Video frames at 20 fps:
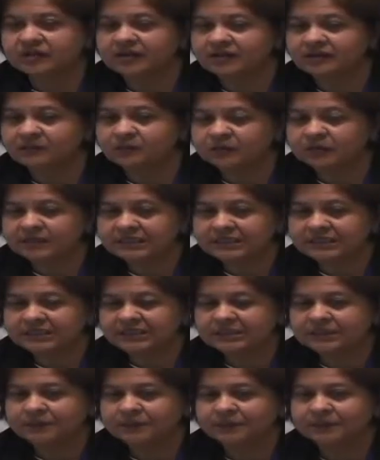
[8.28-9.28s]
y
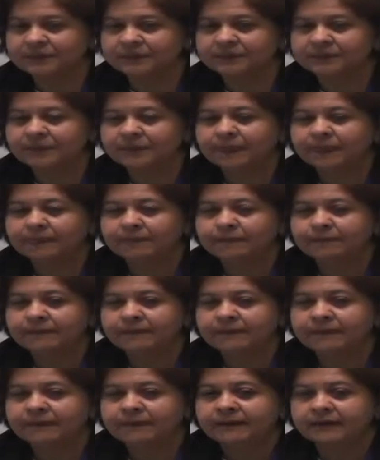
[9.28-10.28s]
representantes deben dirigirse a
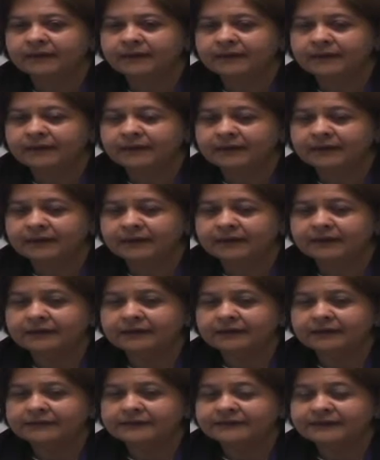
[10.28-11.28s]
centros privados
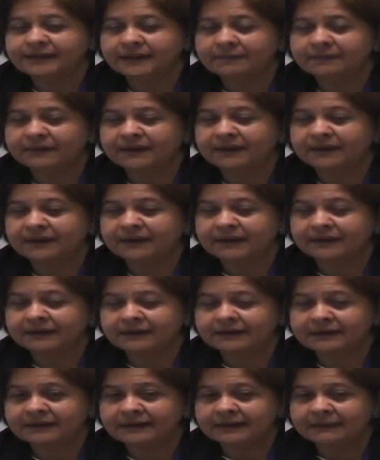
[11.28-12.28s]
para vacunar a los
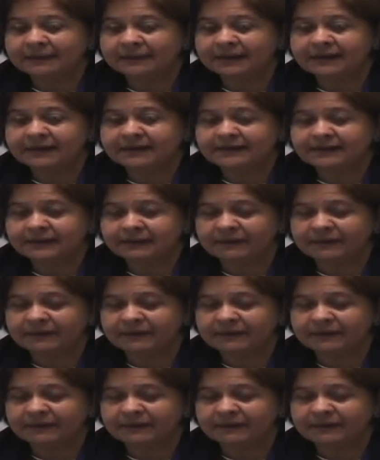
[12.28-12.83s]
menores.